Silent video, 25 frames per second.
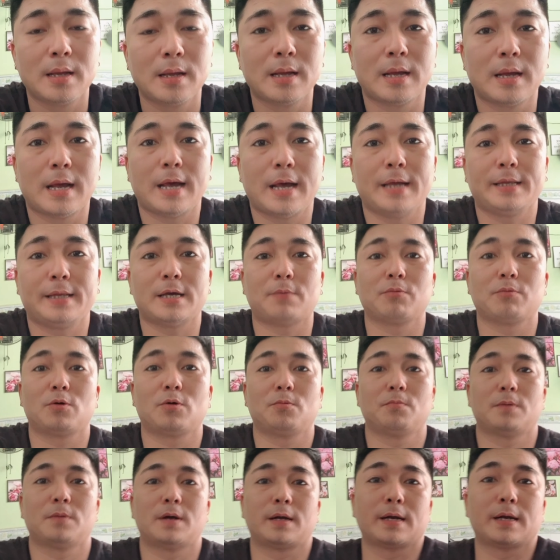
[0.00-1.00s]
hai chồng
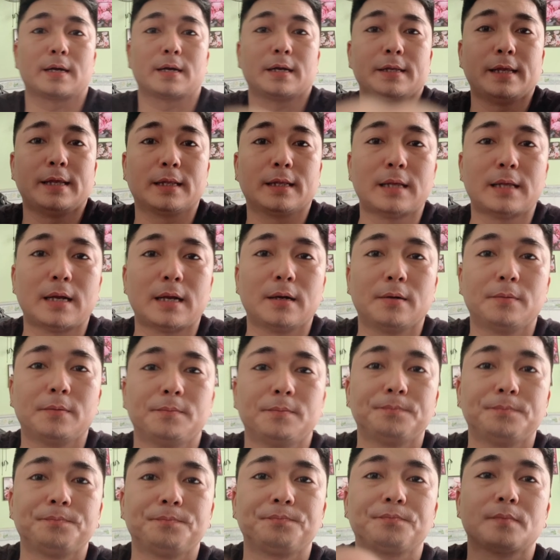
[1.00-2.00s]
cũng ờ, rất là nhiệt tình
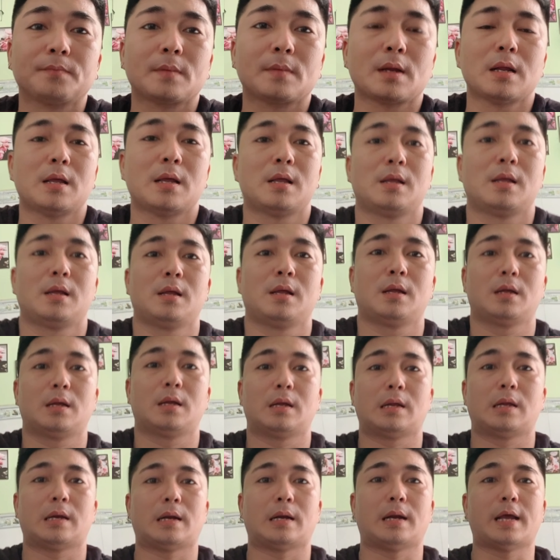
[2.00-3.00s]

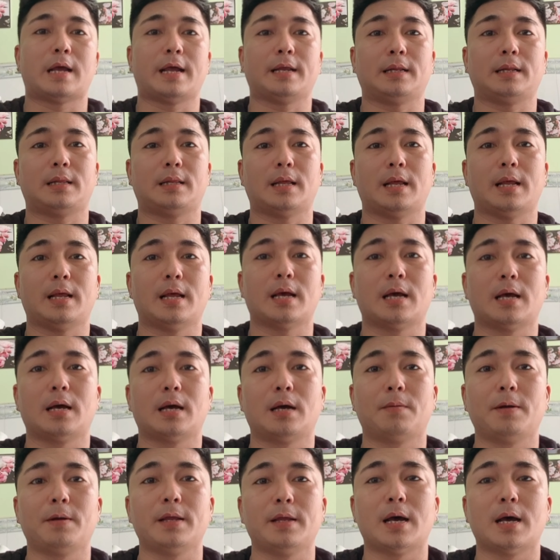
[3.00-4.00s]
đấy thì
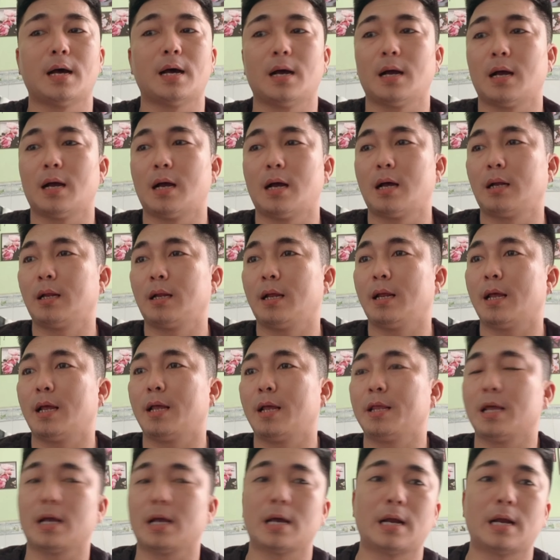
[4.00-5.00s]
à, bây giờ à,
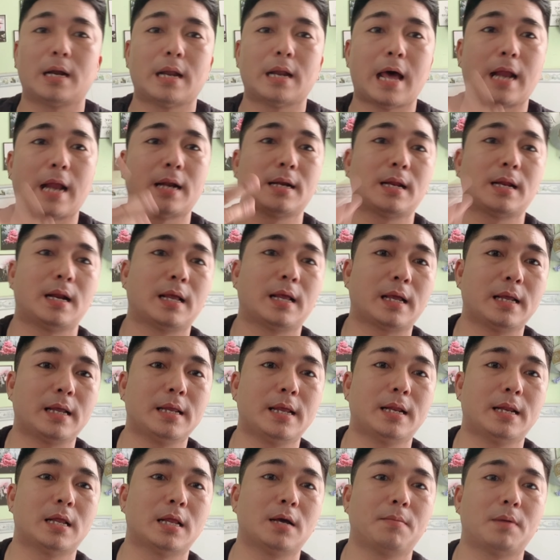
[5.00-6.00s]
thì những hình ảnh hay là cái
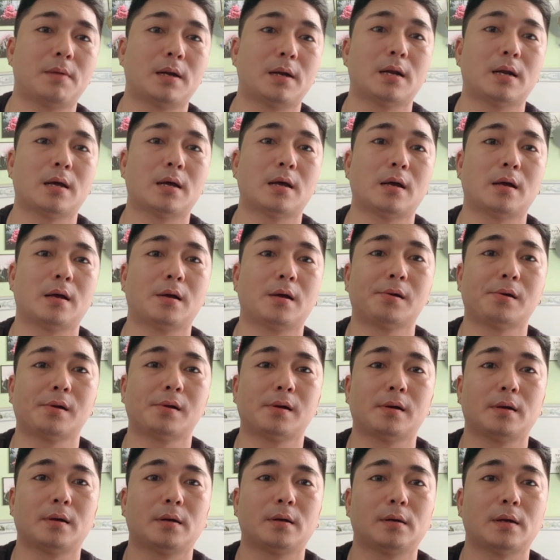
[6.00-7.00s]
gì đó mình à,
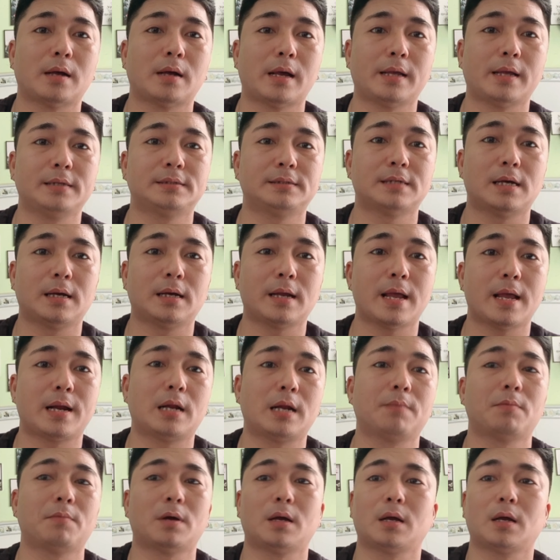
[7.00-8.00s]
ấy sơ nghe
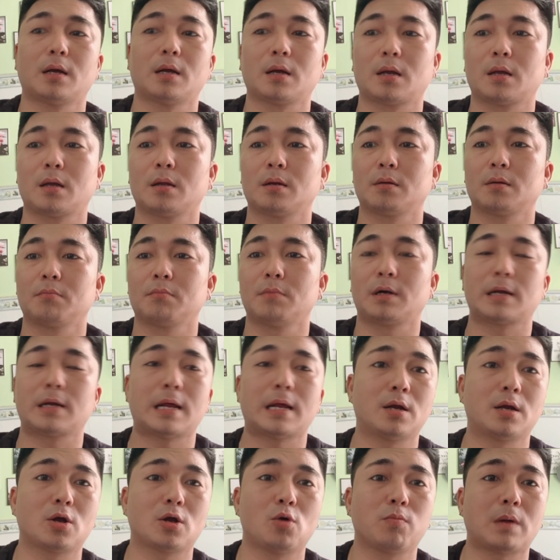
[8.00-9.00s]
để mà bên
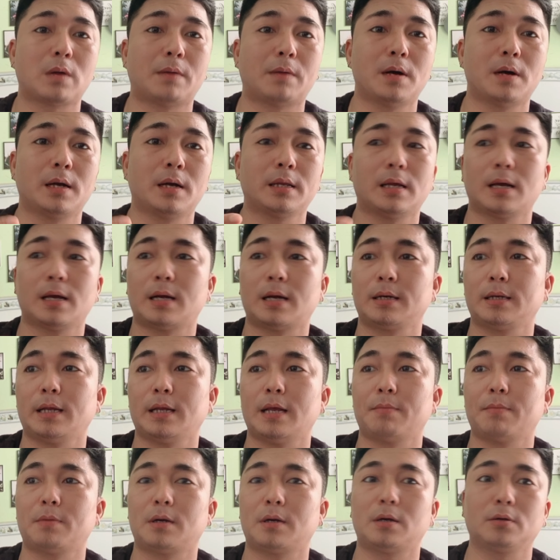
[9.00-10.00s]
cạnh đó cũng cảm ơn những anh chị
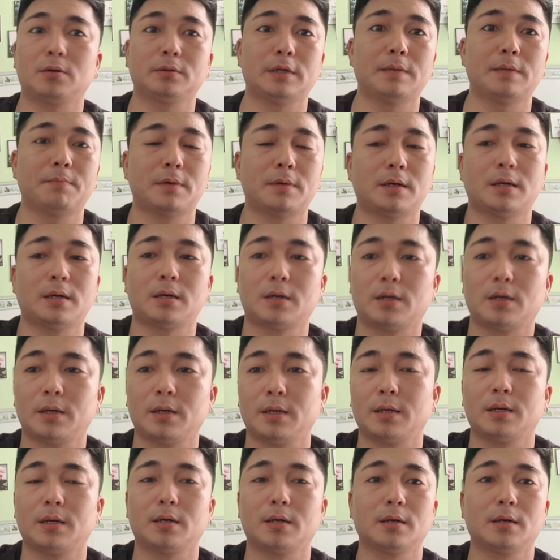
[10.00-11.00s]
em đã đón tiếp mình đó rồi
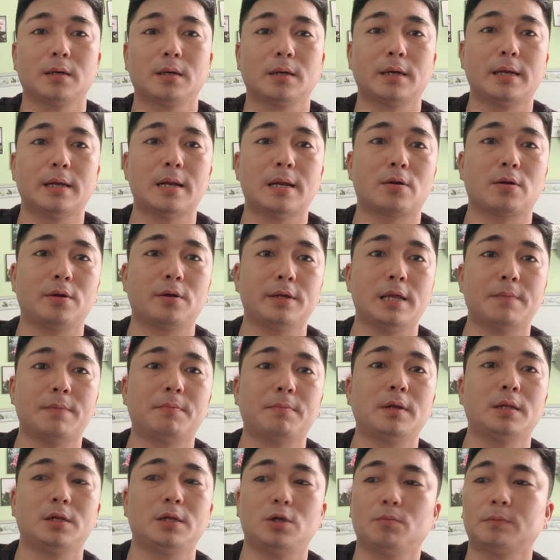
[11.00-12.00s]
à, khi nào có dịp
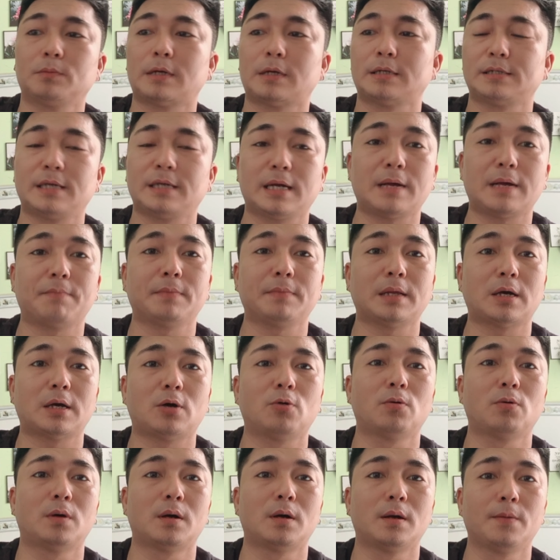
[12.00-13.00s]
đó thì chúng ta sẽ gặp
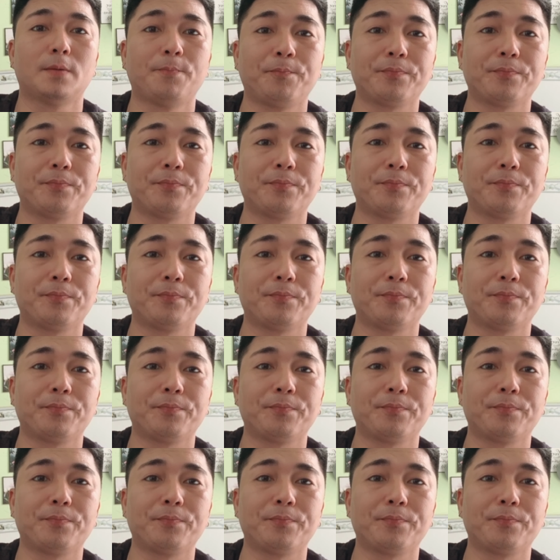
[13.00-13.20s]
nhau à,